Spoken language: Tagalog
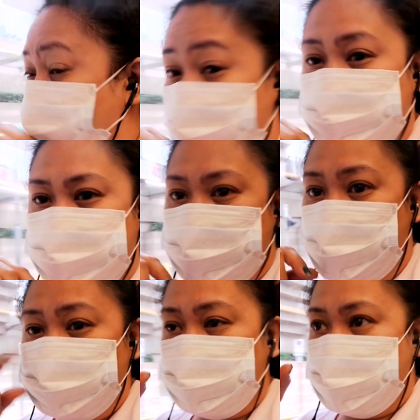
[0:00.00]
syempre
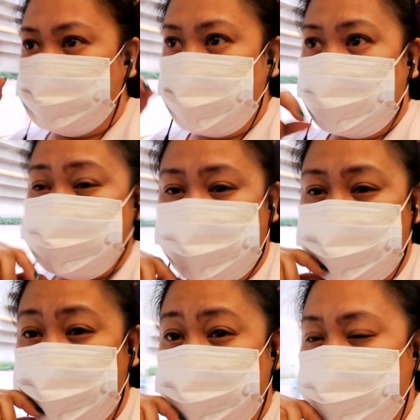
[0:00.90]
road trip
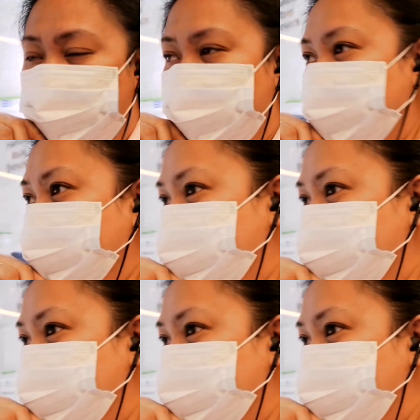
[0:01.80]
nakasakay ka di ba